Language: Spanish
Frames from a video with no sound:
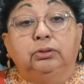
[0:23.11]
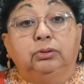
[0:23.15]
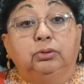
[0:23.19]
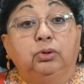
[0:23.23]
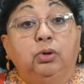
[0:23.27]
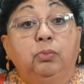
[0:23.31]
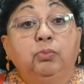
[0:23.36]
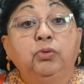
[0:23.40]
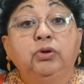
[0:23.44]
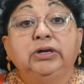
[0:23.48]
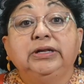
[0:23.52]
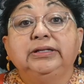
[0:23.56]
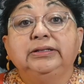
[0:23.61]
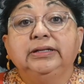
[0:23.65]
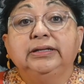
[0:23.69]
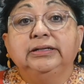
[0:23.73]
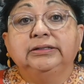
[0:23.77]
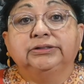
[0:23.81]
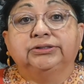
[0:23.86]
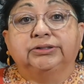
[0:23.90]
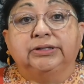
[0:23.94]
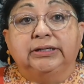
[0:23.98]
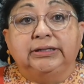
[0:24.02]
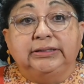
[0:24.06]
Como
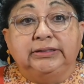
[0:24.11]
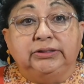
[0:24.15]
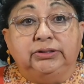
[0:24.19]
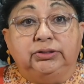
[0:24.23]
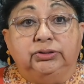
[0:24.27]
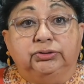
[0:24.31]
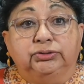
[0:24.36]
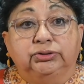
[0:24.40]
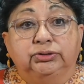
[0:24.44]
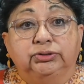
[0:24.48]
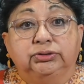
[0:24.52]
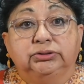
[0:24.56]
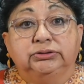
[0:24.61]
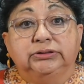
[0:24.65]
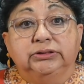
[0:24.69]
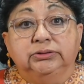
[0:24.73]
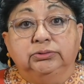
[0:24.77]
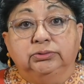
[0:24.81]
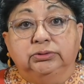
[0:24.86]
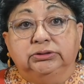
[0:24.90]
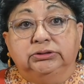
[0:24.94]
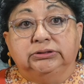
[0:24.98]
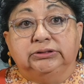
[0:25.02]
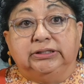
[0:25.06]
líderes religiosos
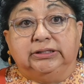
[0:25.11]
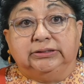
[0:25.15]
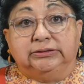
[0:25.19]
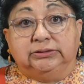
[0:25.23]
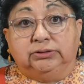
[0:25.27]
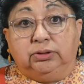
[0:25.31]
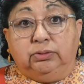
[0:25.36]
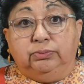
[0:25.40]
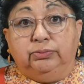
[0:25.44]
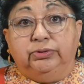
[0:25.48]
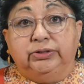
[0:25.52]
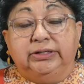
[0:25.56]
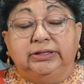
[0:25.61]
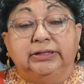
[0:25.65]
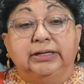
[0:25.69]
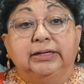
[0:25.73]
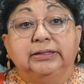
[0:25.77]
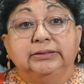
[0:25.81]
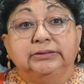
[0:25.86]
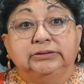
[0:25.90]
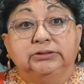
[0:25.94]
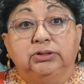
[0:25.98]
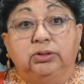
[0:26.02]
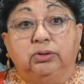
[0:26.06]
en nuestras
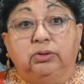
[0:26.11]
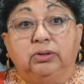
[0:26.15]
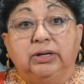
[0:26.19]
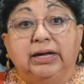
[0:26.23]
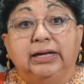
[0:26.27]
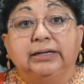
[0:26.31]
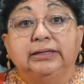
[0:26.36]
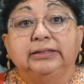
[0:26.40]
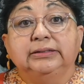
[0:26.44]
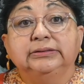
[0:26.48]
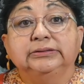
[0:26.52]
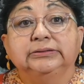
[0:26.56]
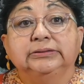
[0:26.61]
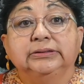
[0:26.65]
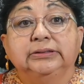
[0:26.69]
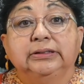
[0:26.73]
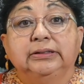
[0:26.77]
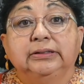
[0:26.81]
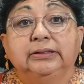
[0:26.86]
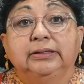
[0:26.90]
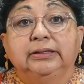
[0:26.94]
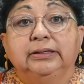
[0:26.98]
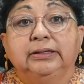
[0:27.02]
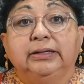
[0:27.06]
comunidades locales,
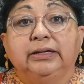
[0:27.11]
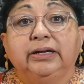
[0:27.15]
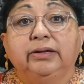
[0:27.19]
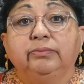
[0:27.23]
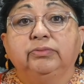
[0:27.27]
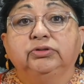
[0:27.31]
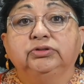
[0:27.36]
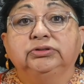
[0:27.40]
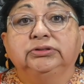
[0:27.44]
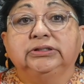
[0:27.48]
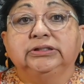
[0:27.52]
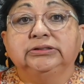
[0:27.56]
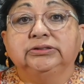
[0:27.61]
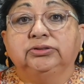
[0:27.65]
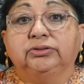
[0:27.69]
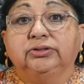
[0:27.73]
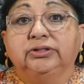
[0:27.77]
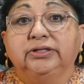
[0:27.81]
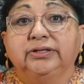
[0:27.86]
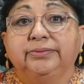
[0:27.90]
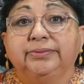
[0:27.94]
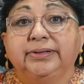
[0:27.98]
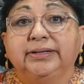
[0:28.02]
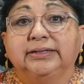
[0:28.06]
creemos que esto
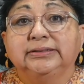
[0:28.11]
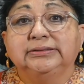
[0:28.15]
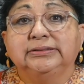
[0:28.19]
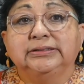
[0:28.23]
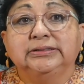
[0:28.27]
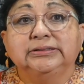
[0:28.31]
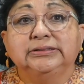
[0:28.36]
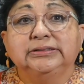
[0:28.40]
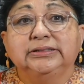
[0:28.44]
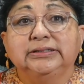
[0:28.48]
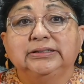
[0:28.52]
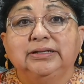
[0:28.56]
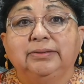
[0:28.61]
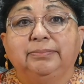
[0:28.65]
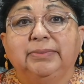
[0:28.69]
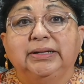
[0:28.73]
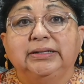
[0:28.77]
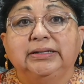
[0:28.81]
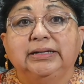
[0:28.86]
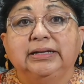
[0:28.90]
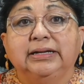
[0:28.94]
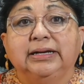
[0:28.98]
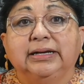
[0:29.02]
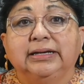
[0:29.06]
debe hacerse de
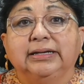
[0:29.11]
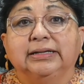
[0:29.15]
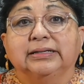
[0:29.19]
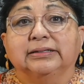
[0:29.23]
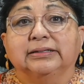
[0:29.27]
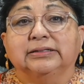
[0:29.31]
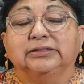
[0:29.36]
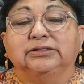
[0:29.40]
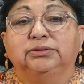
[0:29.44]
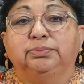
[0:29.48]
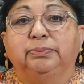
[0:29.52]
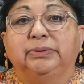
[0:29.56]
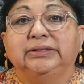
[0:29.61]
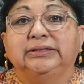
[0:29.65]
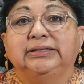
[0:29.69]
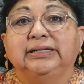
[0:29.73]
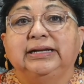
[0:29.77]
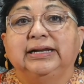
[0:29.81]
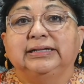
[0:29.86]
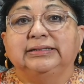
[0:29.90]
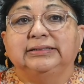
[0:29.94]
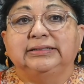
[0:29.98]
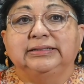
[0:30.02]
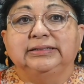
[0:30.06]
manera que respete
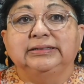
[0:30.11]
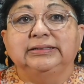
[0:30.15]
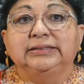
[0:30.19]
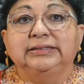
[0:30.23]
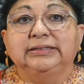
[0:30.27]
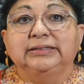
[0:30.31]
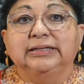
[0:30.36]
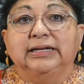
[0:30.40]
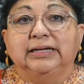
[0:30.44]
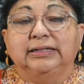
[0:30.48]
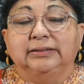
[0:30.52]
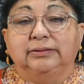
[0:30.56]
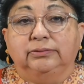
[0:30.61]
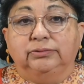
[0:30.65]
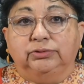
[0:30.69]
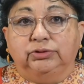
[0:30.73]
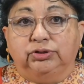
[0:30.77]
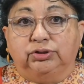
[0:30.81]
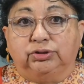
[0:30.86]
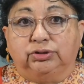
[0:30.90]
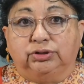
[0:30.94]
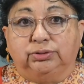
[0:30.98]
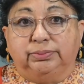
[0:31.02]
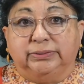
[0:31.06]
la dignidad de
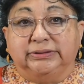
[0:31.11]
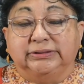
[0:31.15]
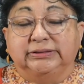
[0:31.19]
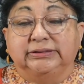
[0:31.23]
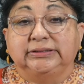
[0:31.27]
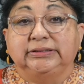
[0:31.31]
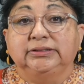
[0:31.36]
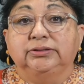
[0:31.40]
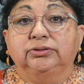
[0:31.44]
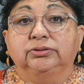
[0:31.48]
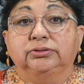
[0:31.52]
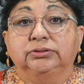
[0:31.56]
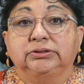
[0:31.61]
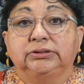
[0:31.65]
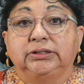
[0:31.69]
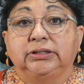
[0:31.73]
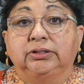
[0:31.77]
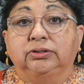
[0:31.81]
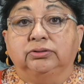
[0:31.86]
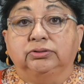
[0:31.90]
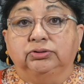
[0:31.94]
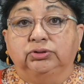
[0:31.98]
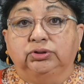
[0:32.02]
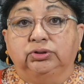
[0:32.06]
nuestros vecinos y
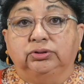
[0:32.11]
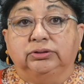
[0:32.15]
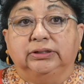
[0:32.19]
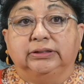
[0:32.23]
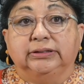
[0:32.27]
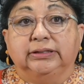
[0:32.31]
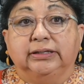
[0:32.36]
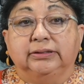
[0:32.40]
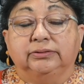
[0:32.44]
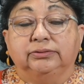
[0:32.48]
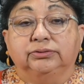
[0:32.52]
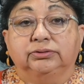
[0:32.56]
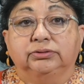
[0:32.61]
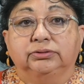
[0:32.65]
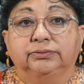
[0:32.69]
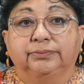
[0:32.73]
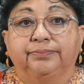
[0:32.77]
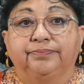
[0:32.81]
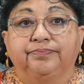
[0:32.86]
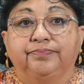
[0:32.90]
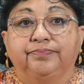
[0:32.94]
conciudadanos.